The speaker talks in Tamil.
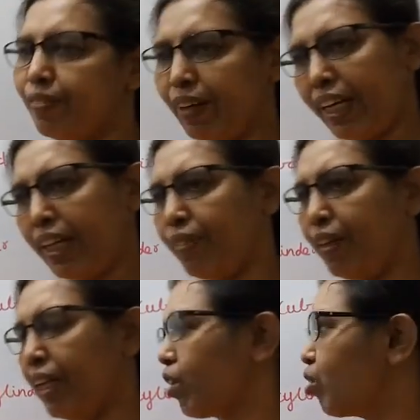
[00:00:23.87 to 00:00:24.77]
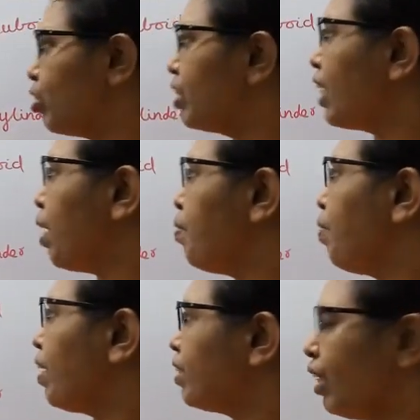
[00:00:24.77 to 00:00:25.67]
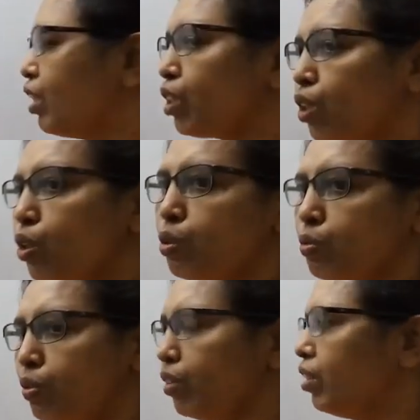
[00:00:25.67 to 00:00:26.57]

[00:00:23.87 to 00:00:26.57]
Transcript: வேறு வேறு இருக்கும் சேமாக இருந்தால் அது கியூப்